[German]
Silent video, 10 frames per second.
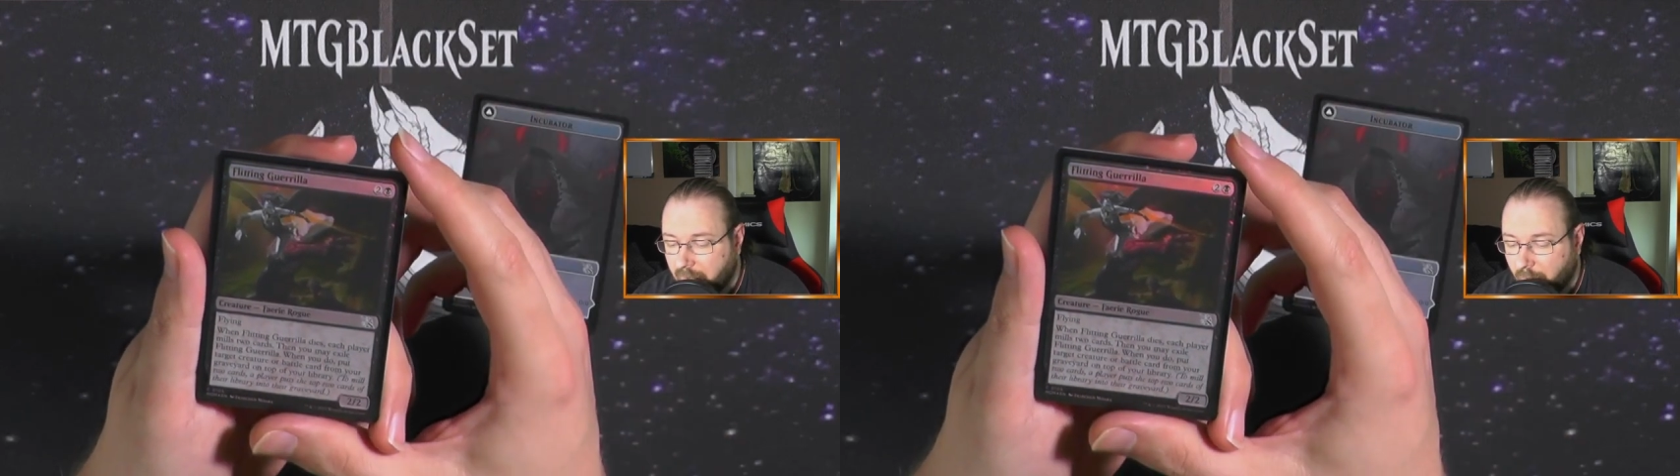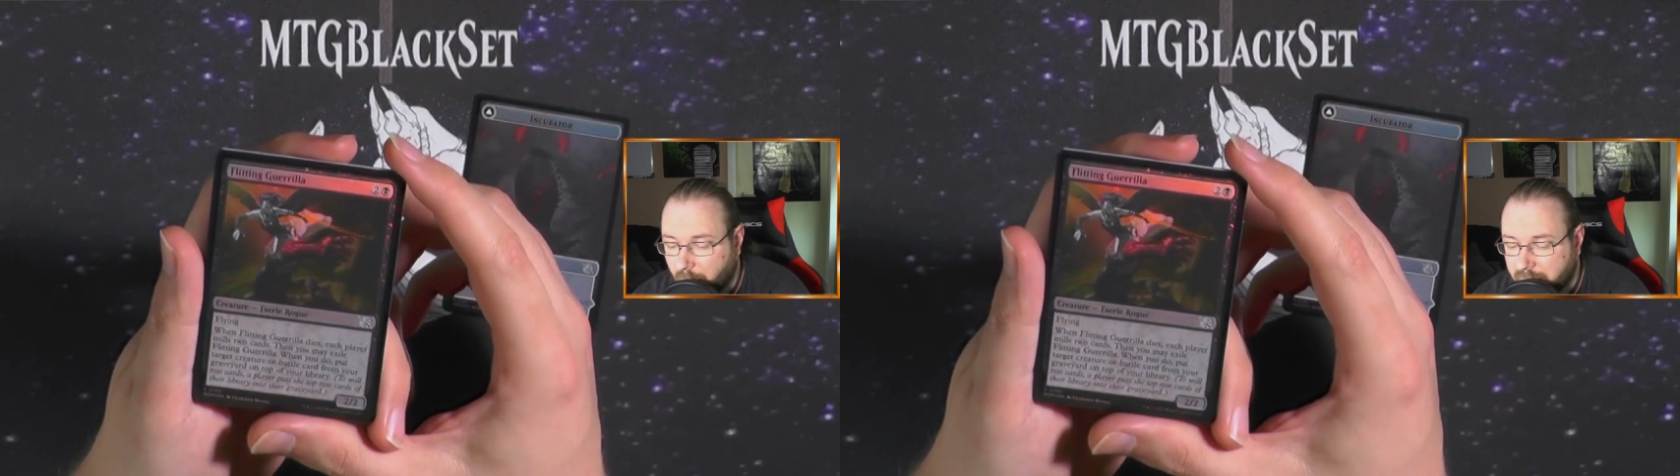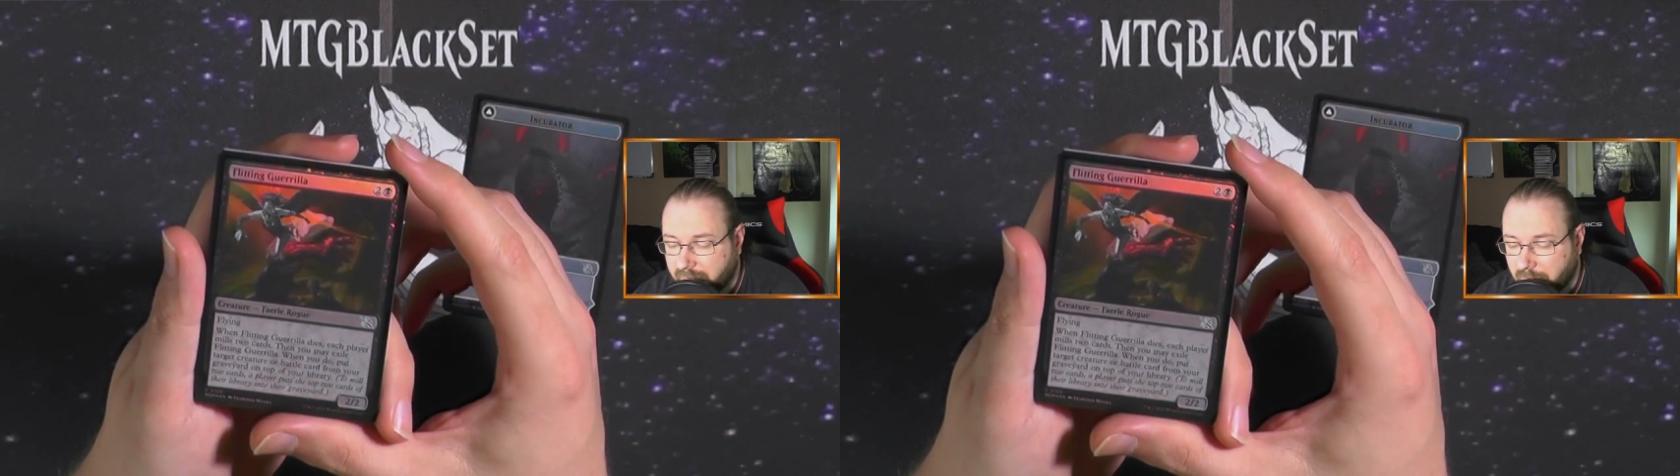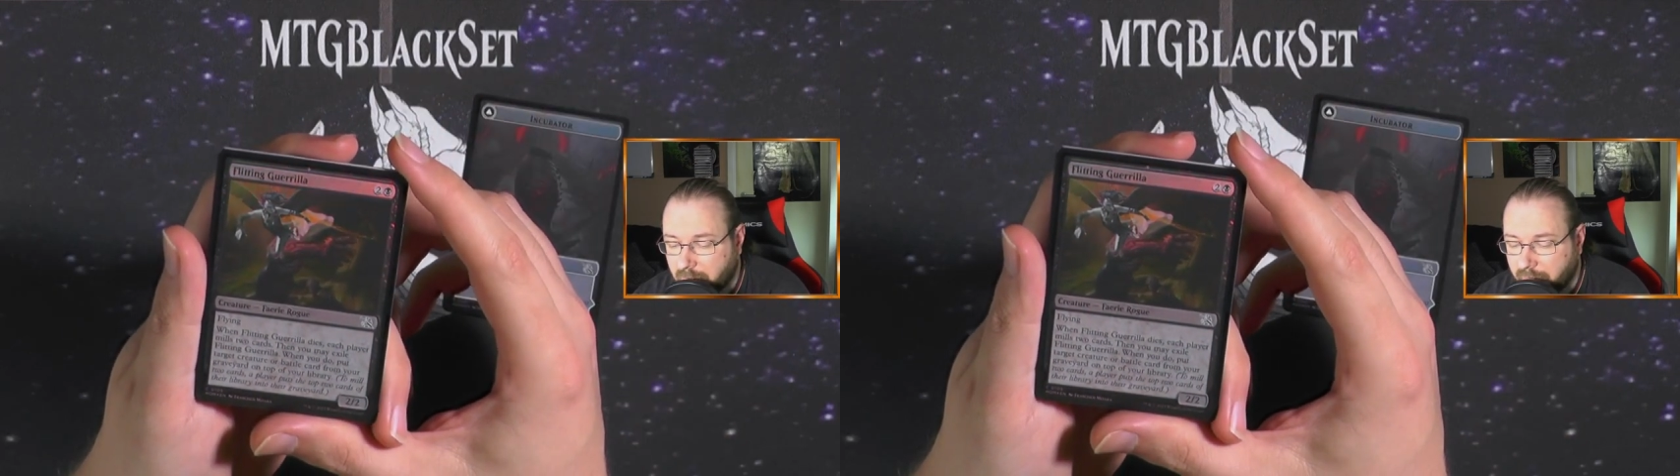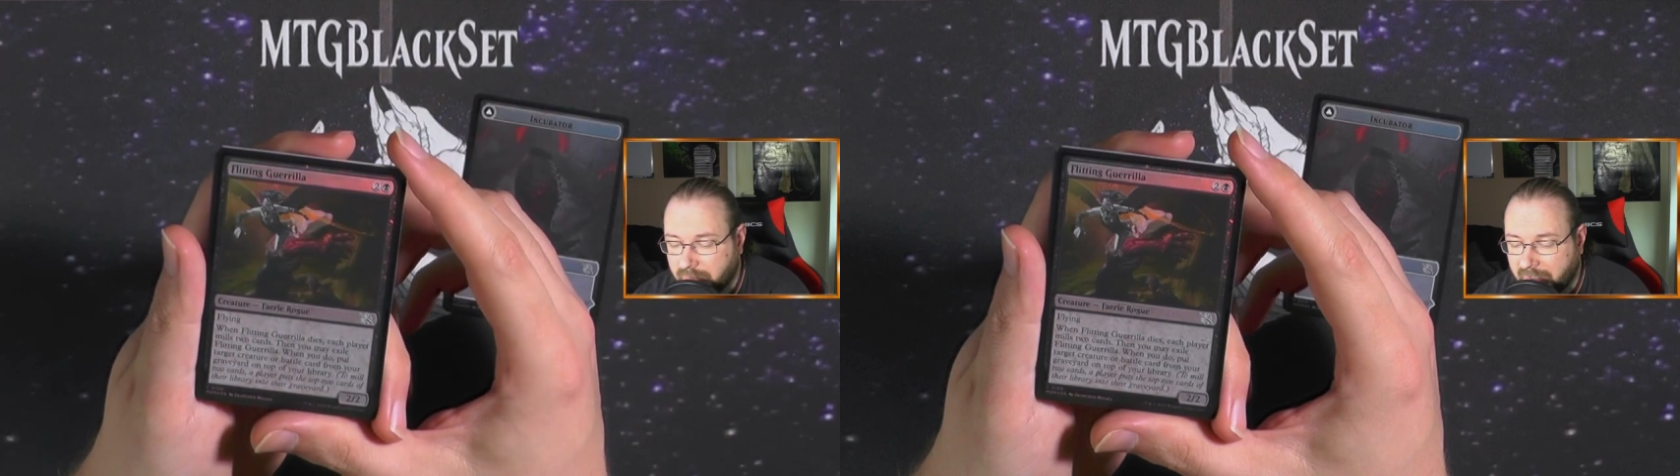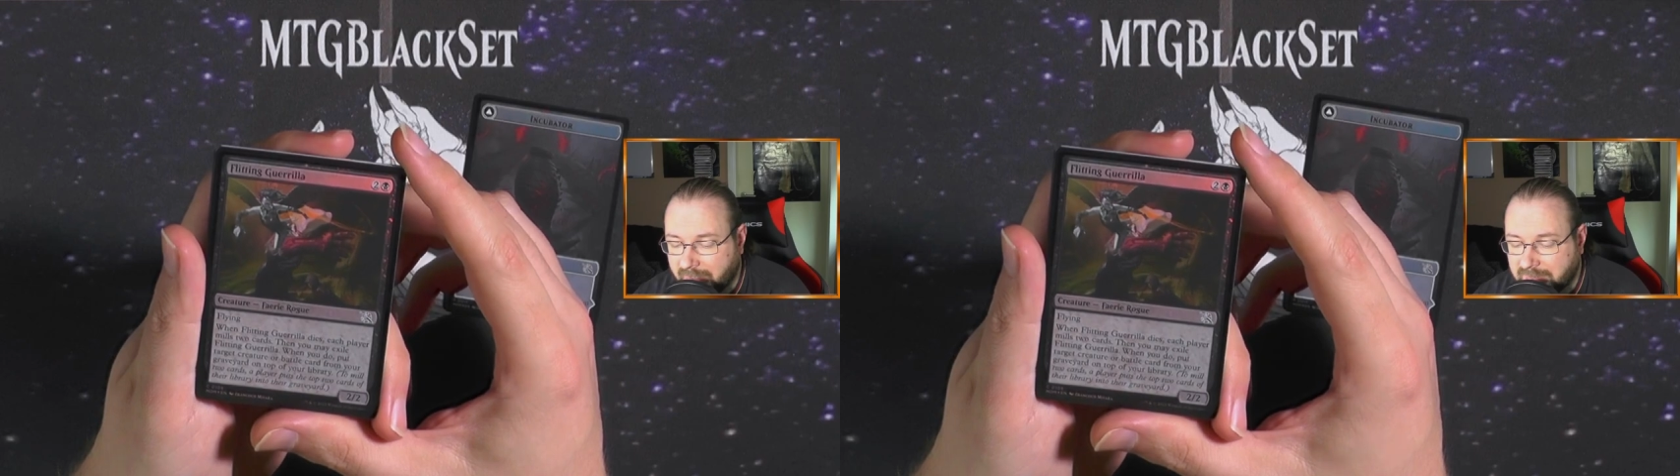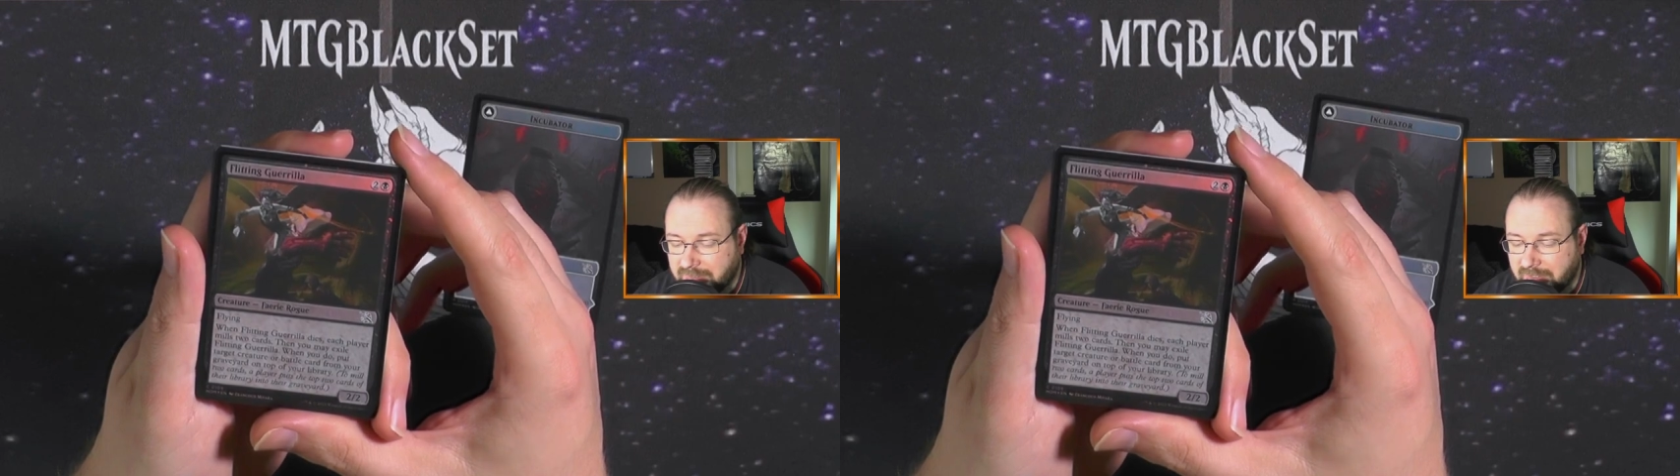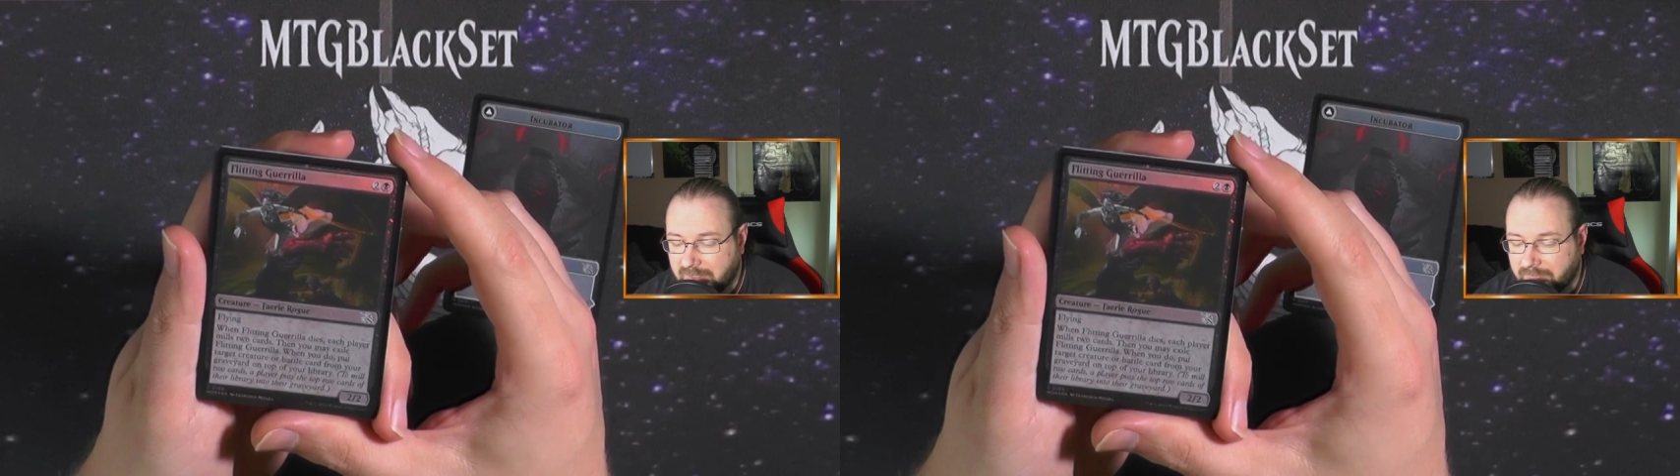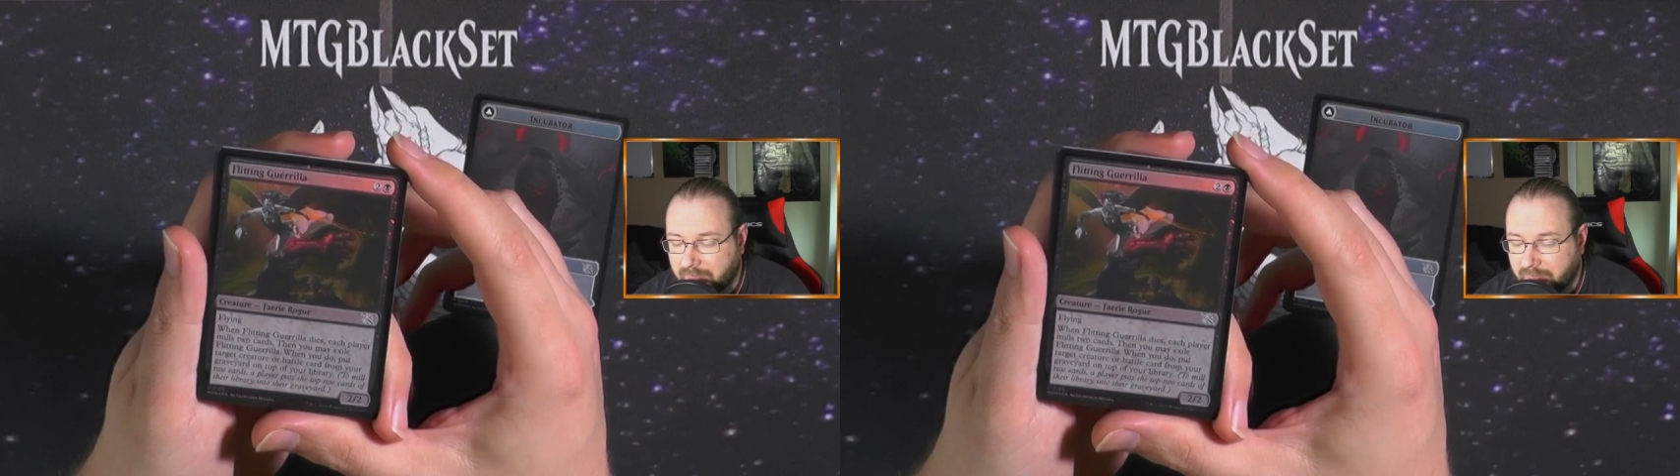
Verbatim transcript: Und dann können wir die exilen.